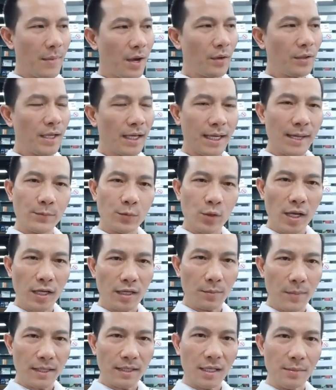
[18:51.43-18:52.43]
Bạn có thể kiểm
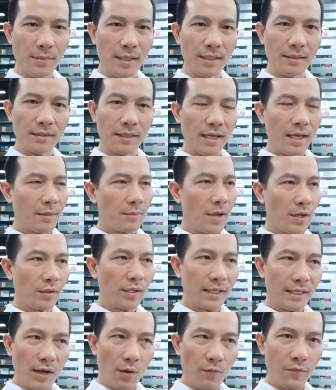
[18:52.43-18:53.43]
soát được bản thân mình, bạn
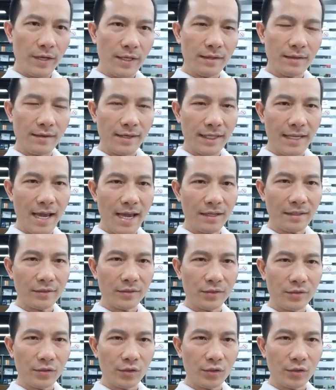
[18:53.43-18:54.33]
có thể đọc vị được người khác,